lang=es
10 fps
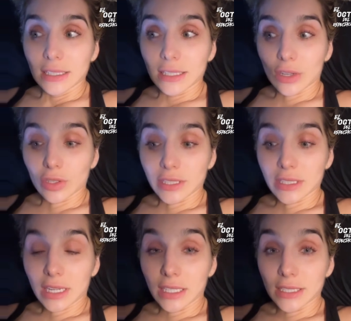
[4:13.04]
de cosas
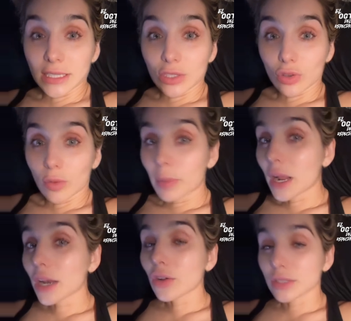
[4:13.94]
que necesito
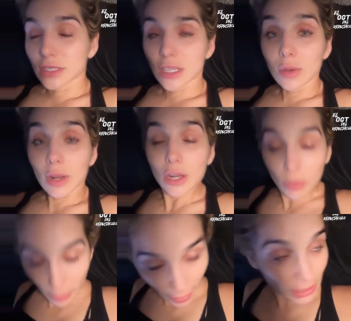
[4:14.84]
comprar, cosas que igual y no
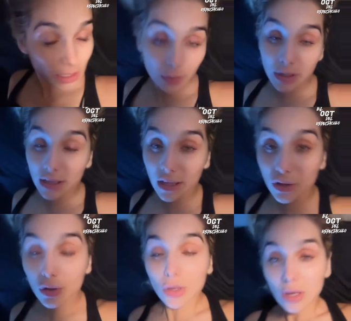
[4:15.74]
me van a servir
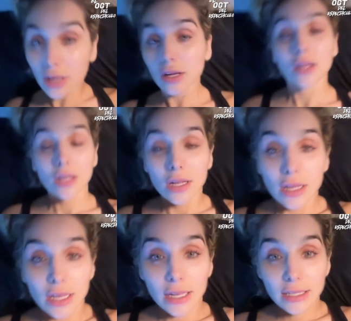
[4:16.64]
tanto.
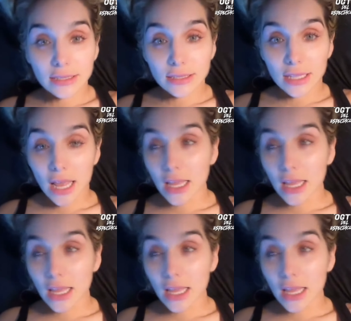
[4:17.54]
Este,